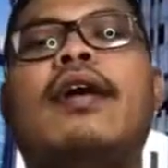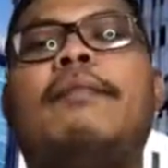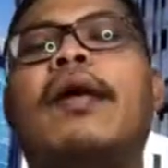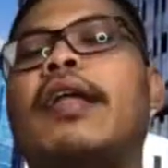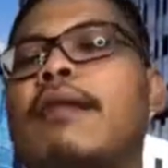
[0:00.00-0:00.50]

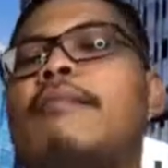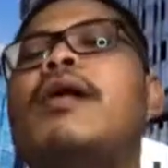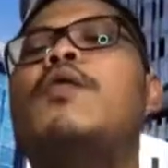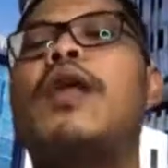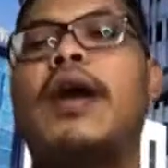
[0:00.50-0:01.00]
apa kita
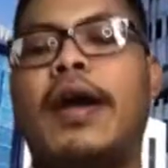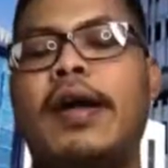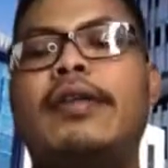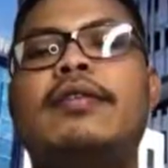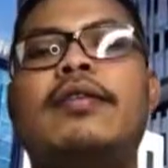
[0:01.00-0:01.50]

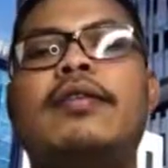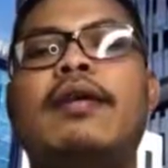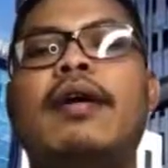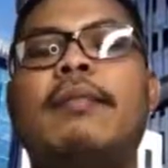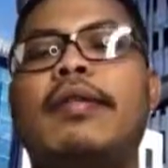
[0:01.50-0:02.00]
menggunakan
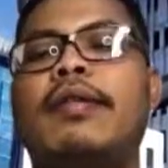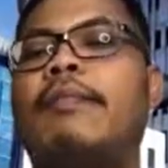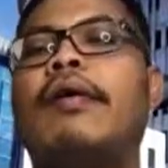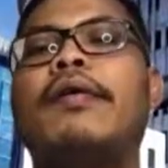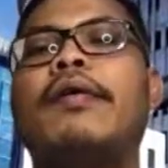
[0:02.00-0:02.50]
uh, meta
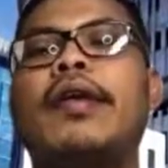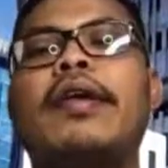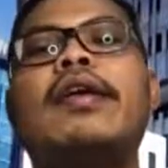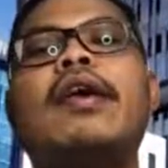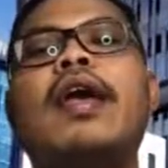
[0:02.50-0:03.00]
barcoding?